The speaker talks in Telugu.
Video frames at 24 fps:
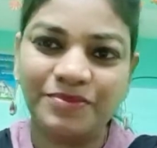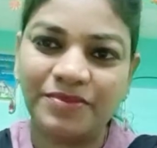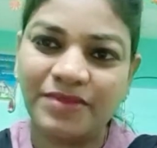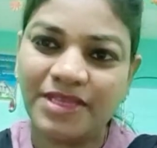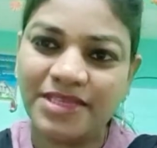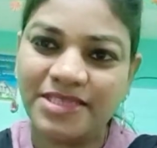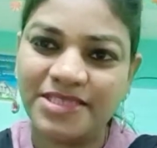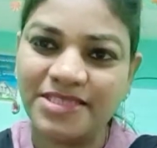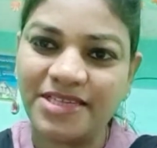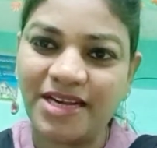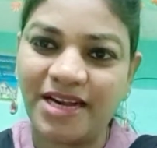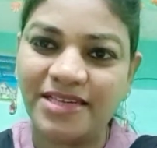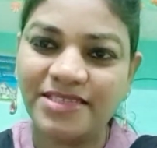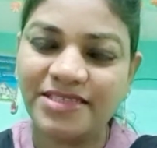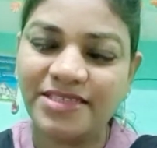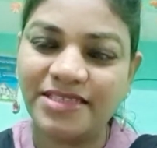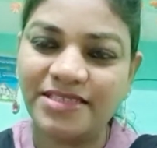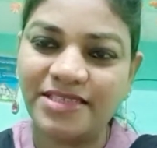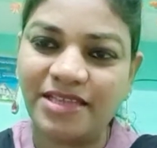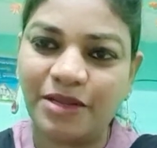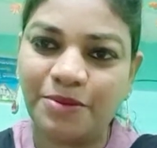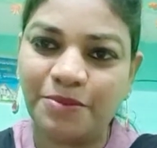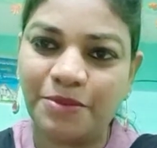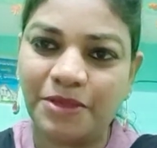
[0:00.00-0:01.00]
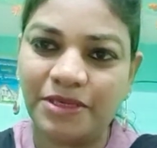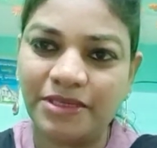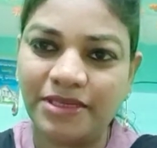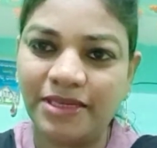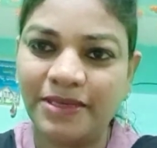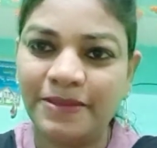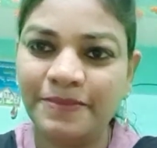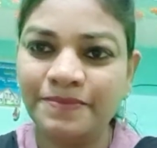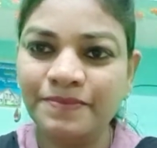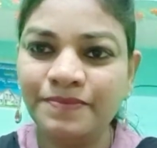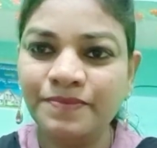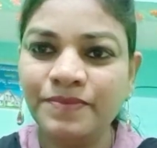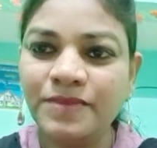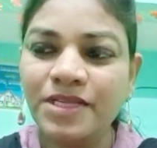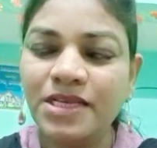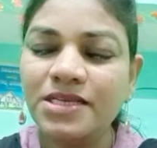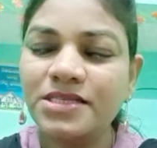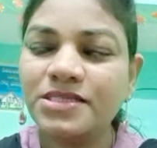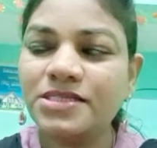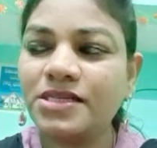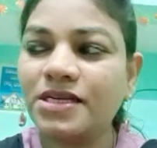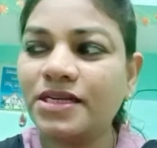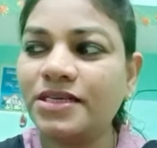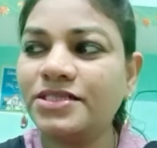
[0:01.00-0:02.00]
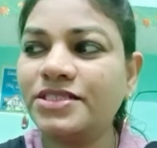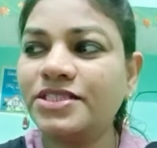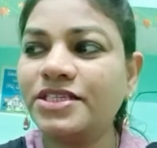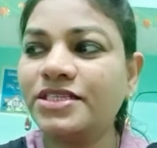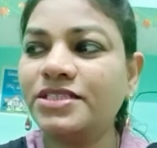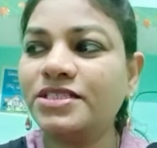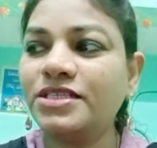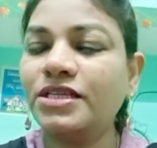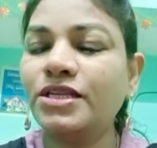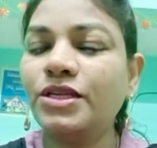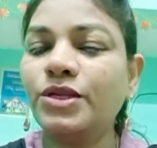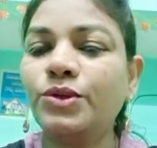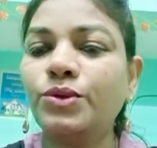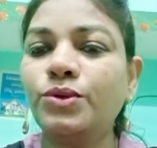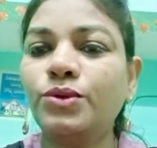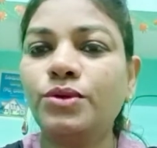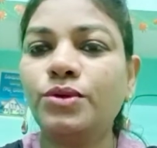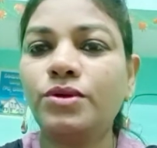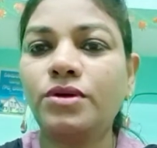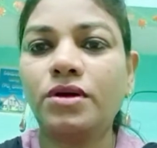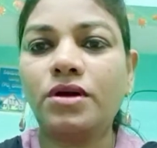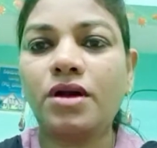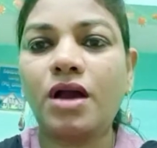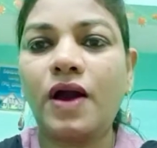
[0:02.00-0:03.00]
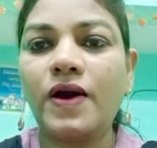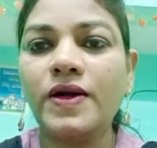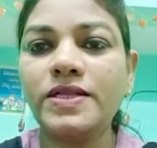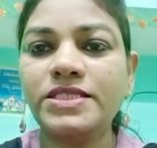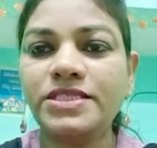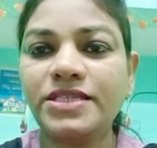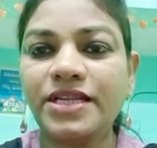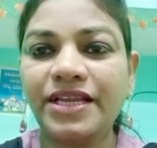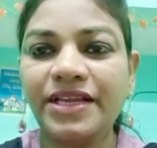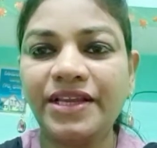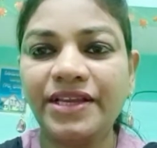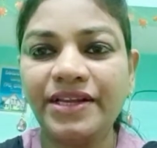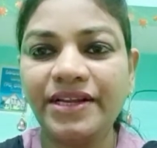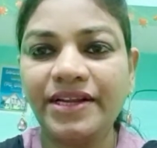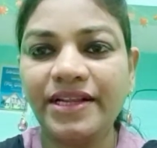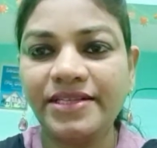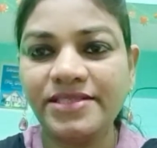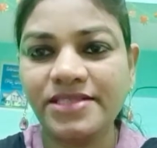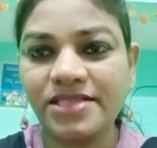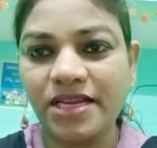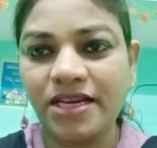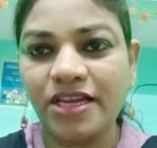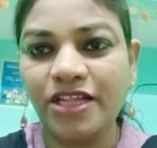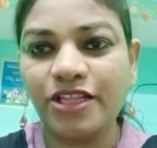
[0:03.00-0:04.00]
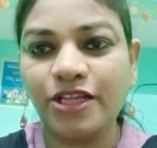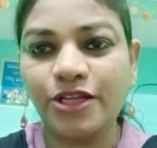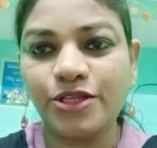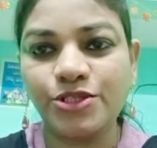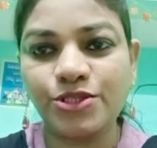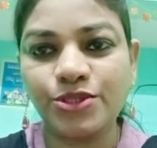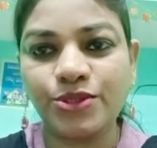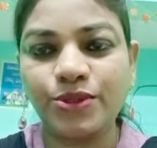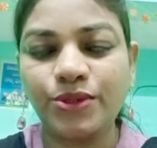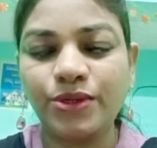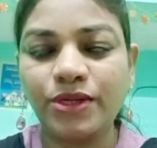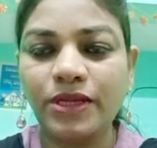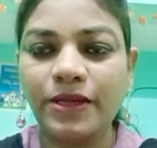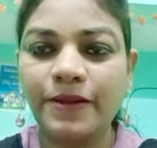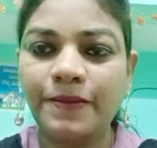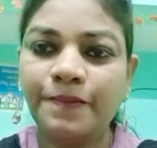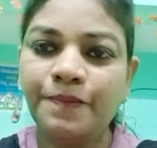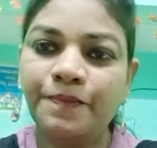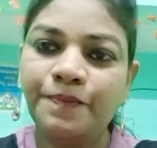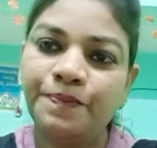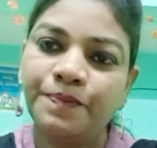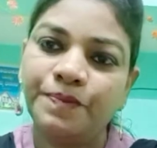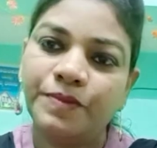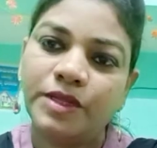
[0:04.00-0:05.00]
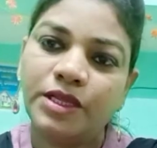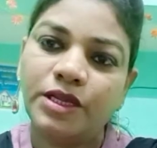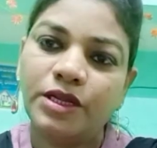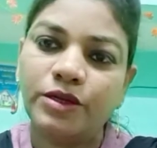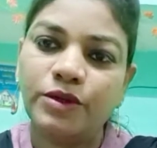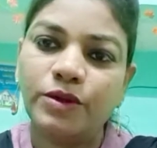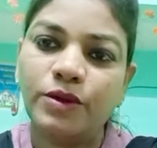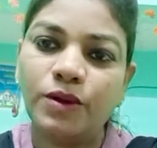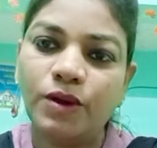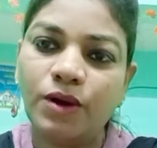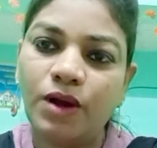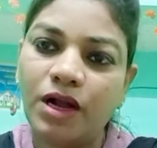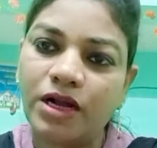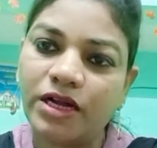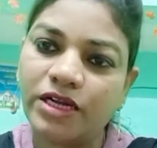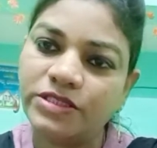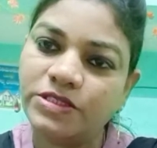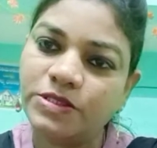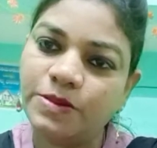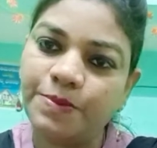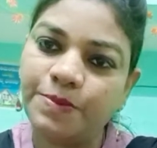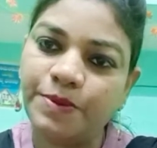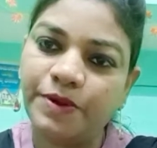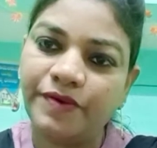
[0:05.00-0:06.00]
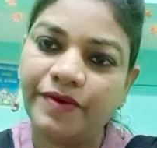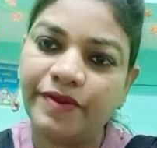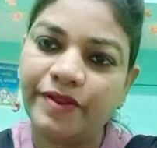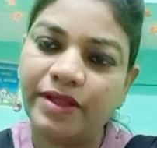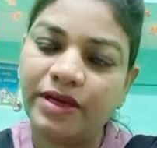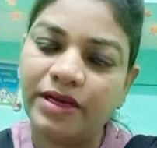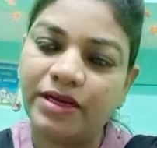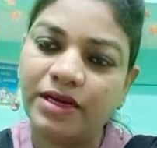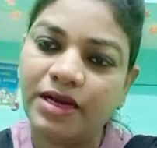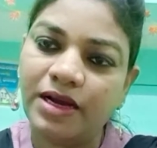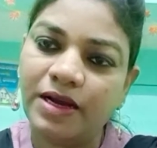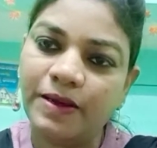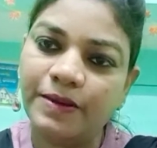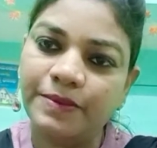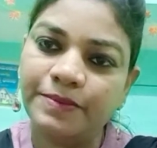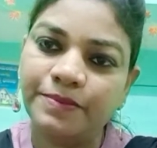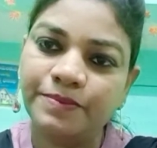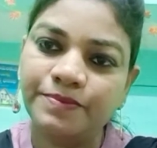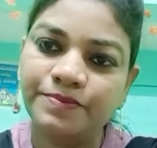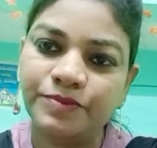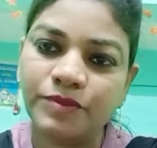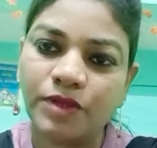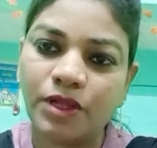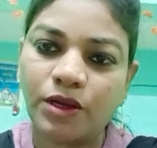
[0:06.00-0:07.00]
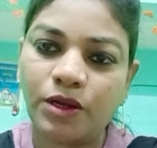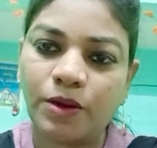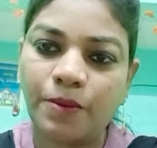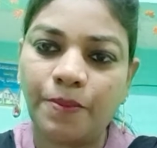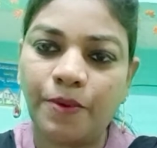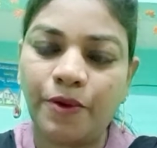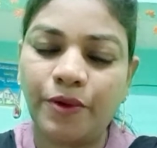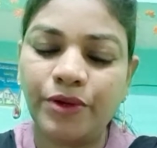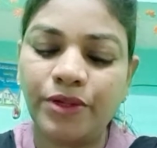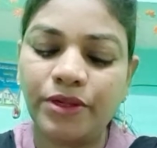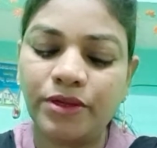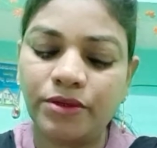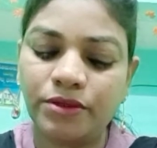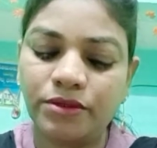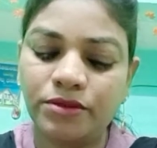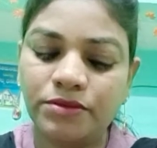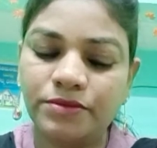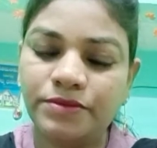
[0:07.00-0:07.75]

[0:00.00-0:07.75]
స్టార్ట్ చేశాను అనమాట స్టార్ట్ చేసి నేను కావాల్సిన ఇంగ్రీడియంట్స్ అన్నీ తెచ్చుకొని ఇంట్లో అక్క చెప్పిన విధంగా ఒక పౌడర్